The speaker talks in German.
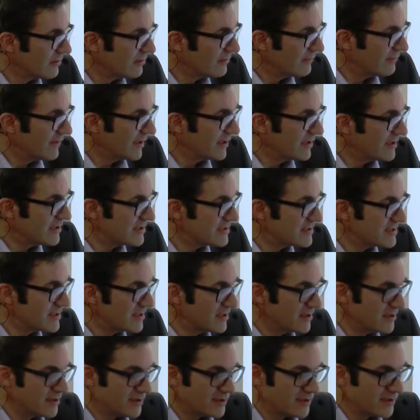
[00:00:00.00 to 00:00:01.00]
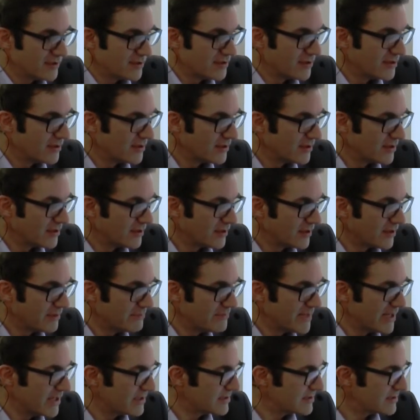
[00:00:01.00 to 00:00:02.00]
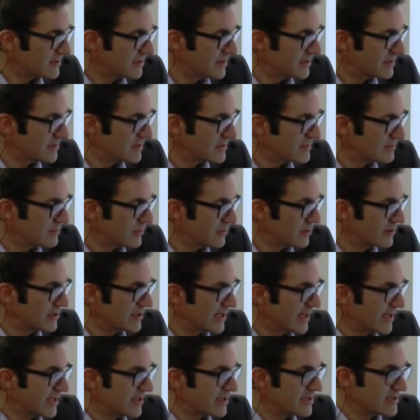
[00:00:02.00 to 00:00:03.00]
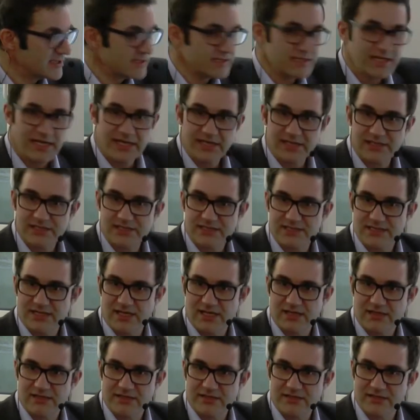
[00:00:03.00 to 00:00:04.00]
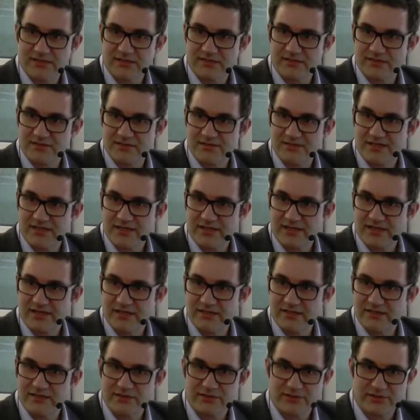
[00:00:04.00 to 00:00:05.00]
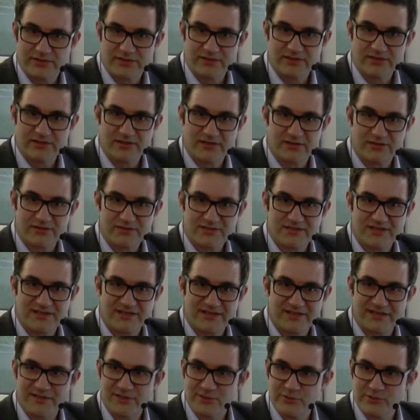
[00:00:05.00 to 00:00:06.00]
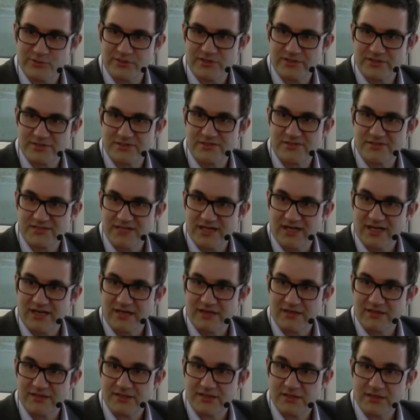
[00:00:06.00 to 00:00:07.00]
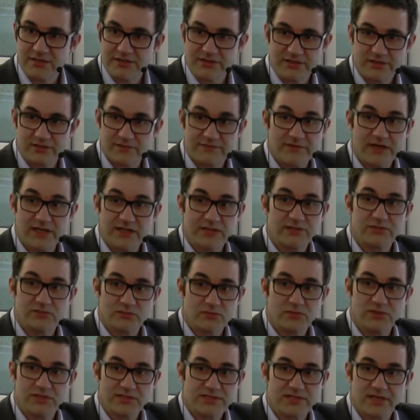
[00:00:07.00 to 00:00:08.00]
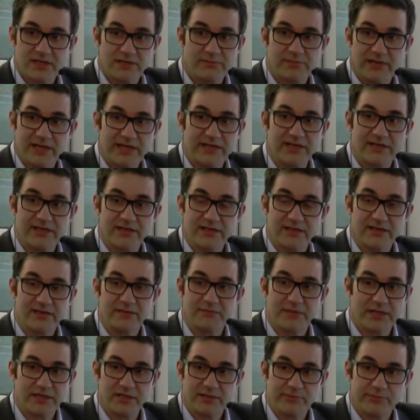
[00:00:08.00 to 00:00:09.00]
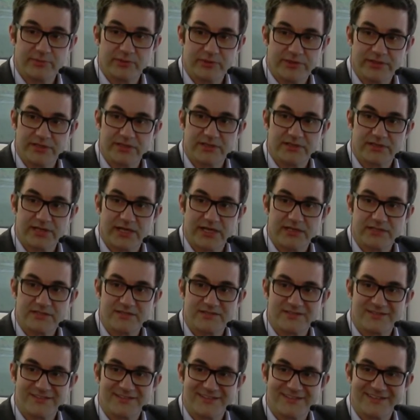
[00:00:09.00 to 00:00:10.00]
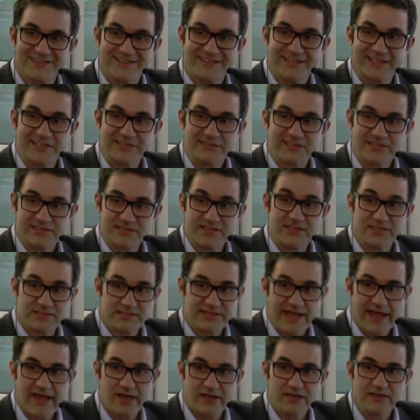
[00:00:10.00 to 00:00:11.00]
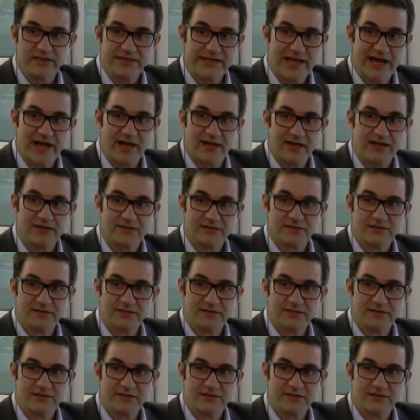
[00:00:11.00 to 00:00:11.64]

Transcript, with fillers: weil sie gemäß dieses Modells nichts anderes erkennen können außer ein logisches Ja. Nicht, weil du es herbei manipuliert hast. Das ist deren Jahr.